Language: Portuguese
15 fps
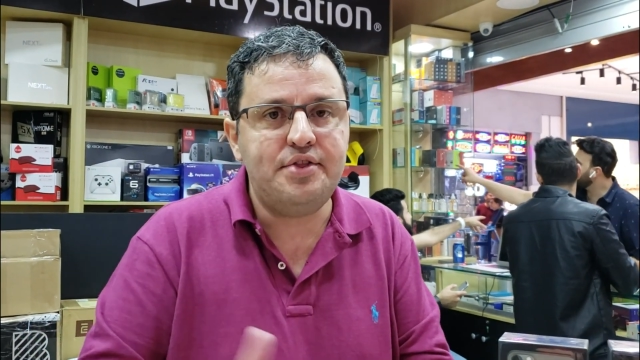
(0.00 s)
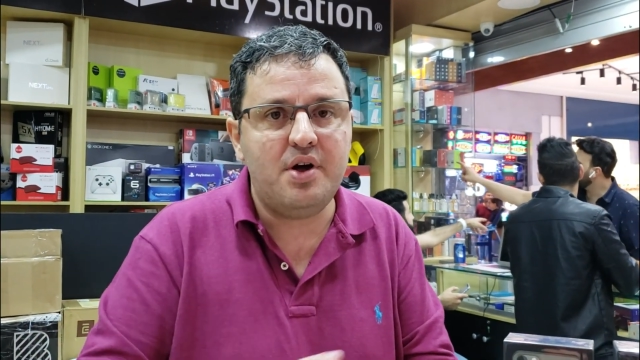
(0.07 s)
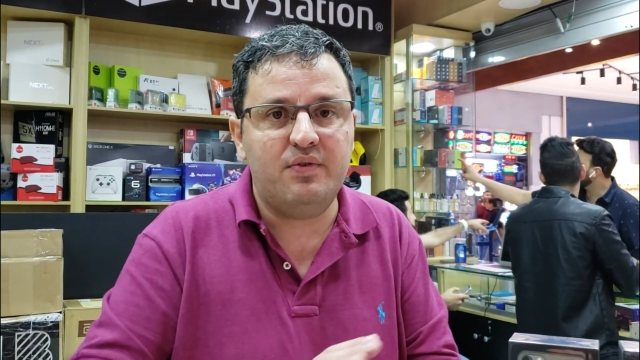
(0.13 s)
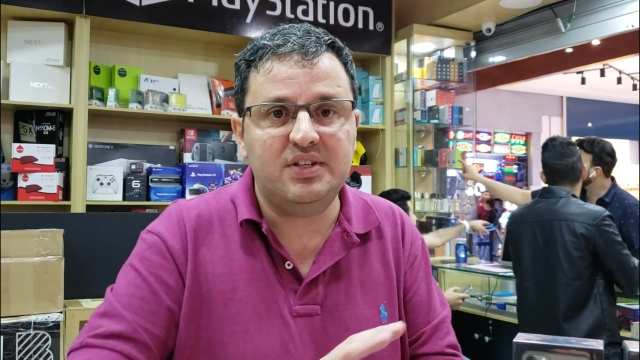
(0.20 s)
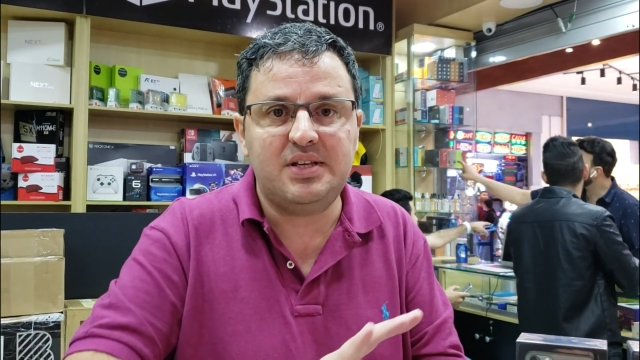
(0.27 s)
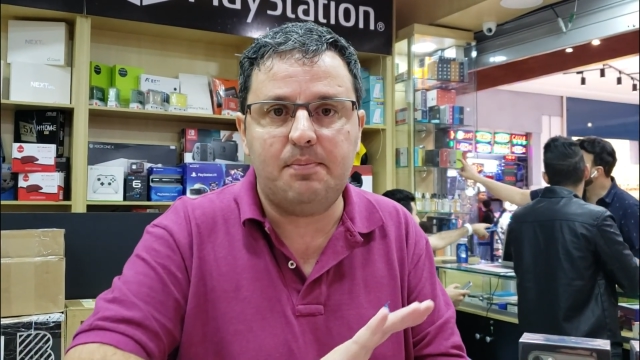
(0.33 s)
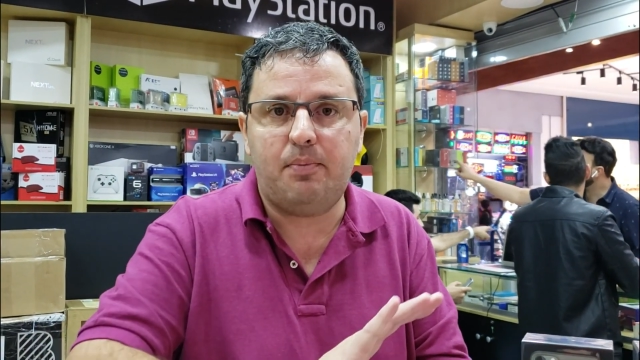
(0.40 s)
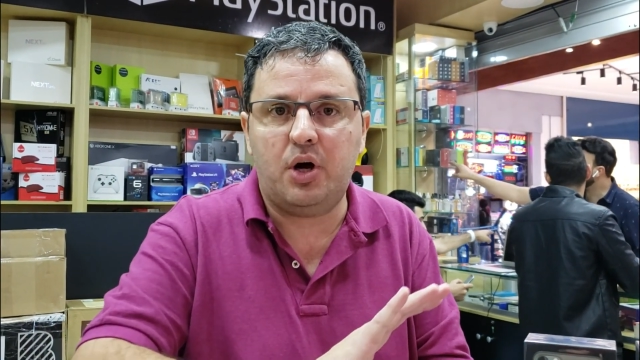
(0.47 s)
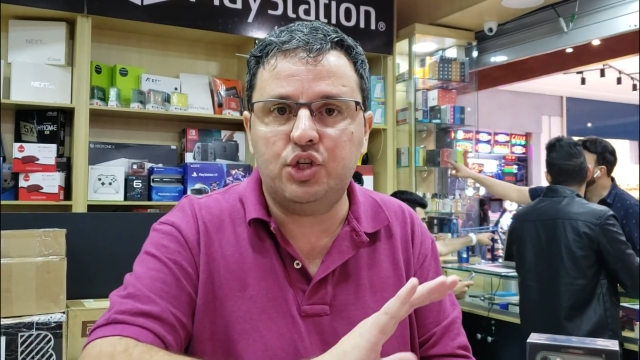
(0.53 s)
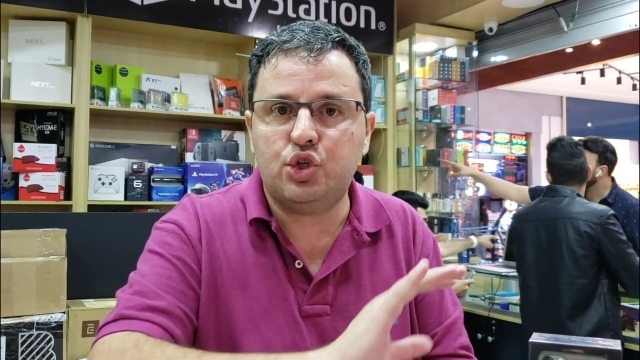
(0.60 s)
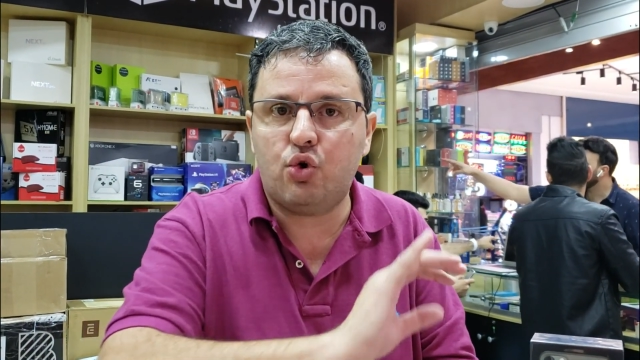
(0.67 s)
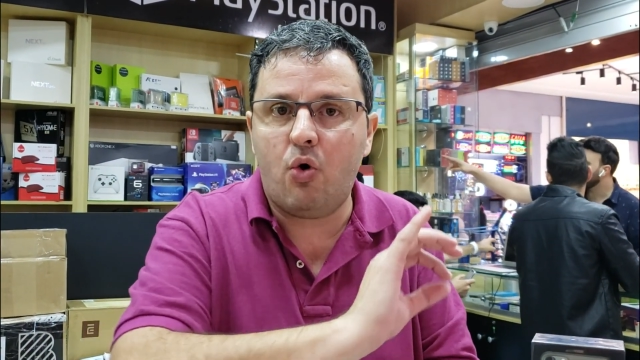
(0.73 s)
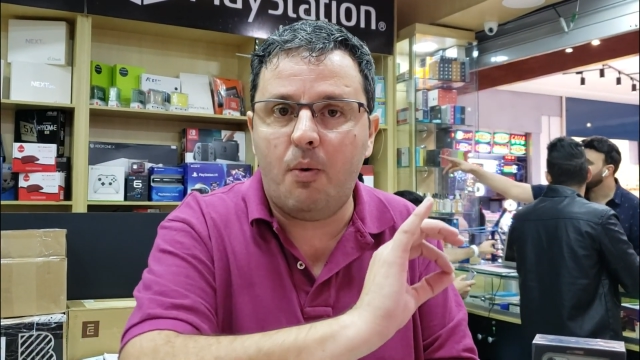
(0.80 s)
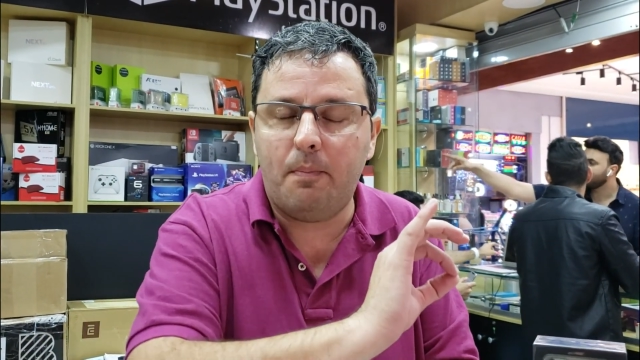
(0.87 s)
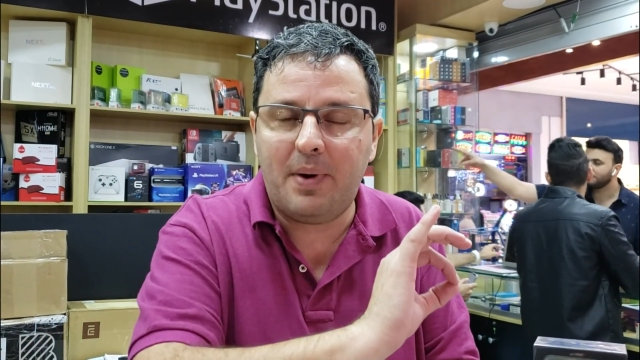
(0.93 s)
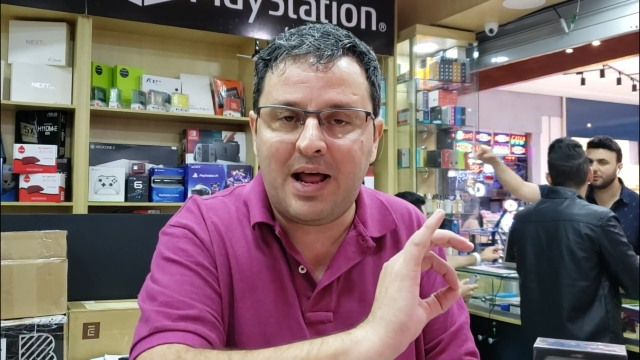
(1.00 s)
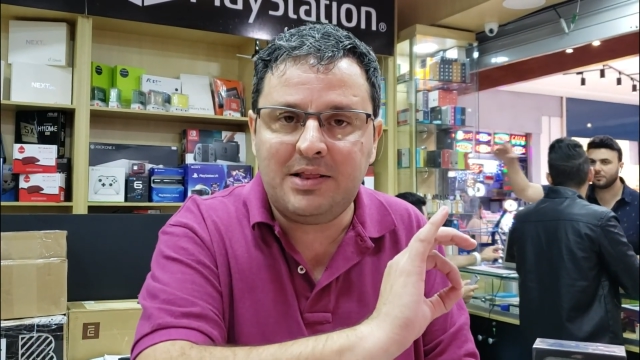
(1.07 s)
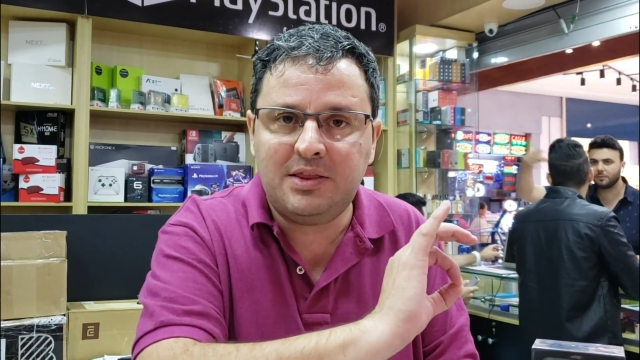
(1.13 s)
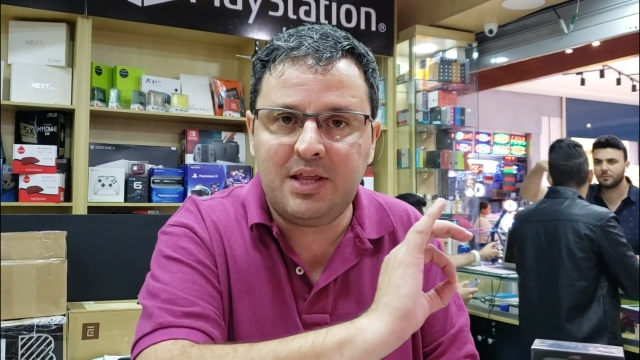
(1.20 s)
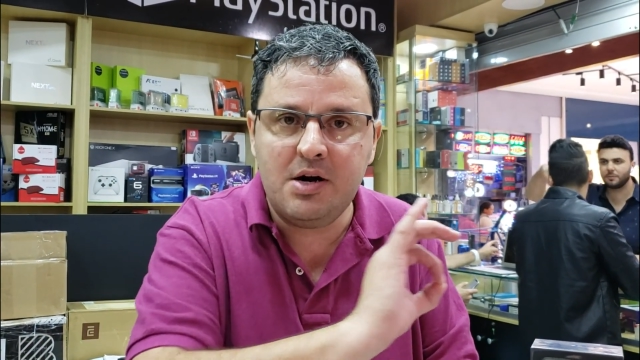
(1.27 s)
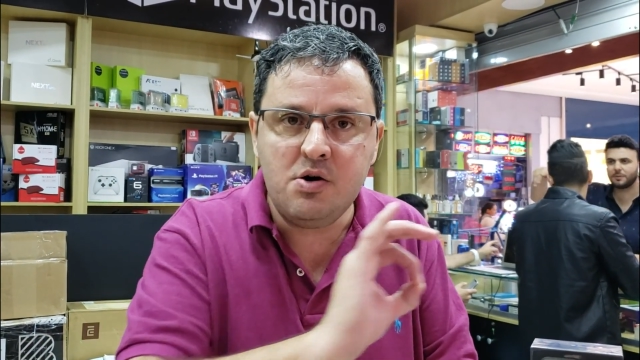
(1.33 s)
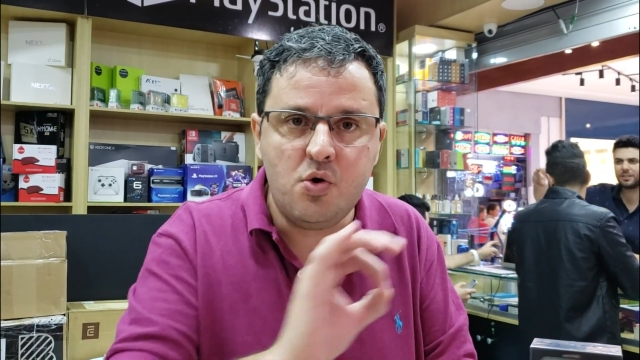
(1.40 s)
então você pode comprar
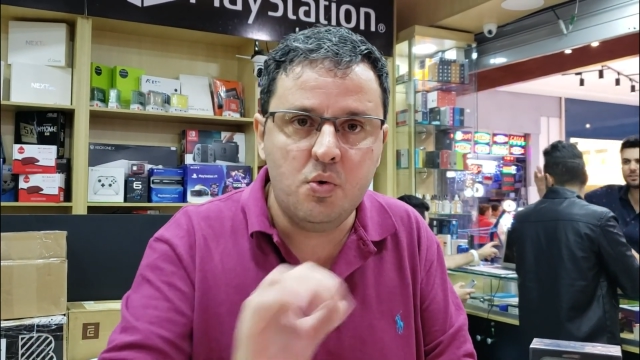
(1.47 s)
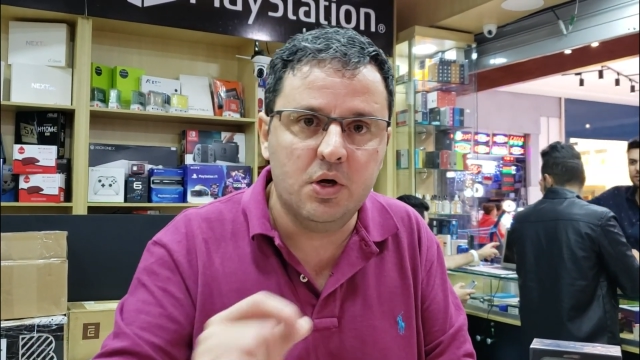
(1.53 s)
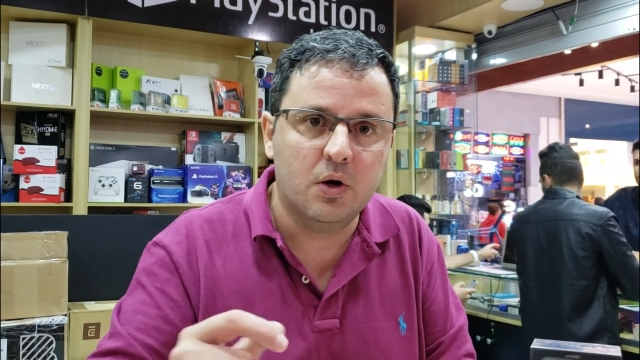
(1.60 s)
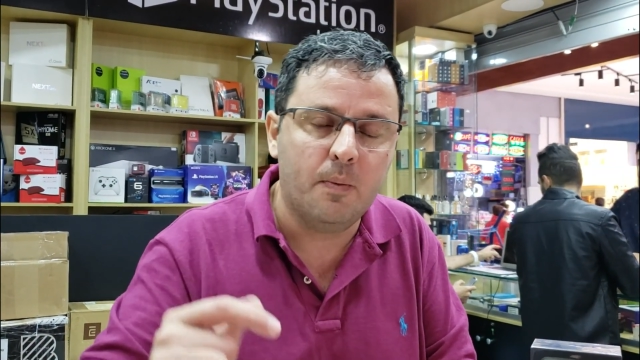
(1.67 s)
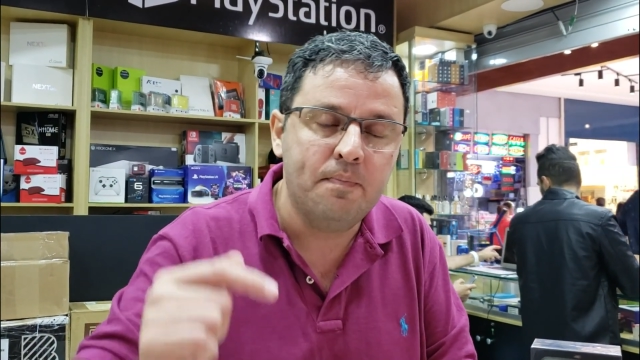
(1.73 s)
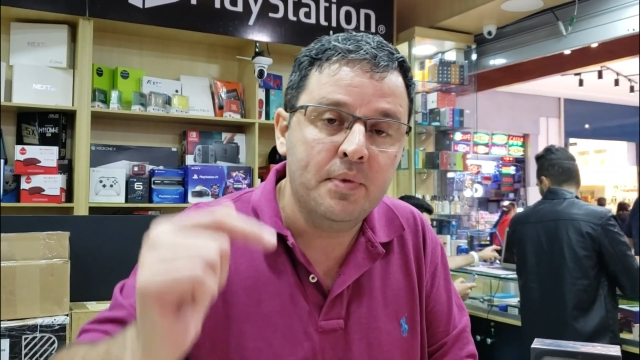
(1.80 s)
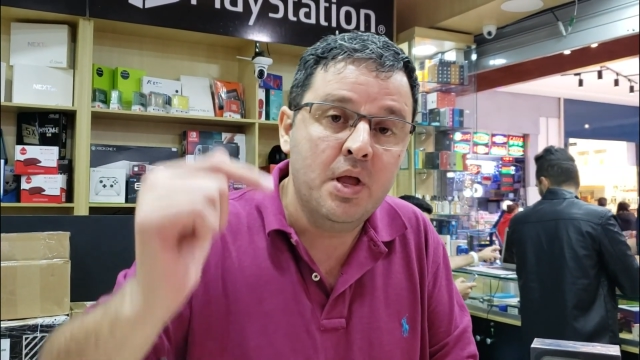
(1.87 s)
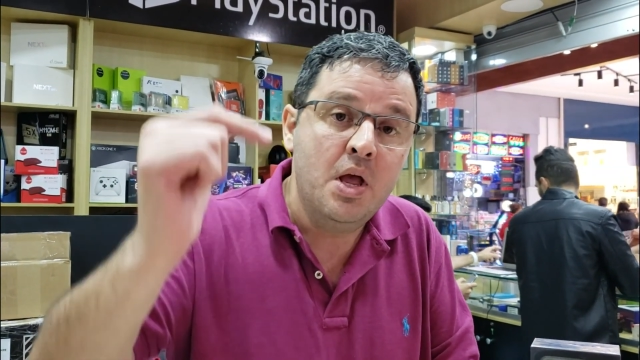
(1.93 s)
tranquilo.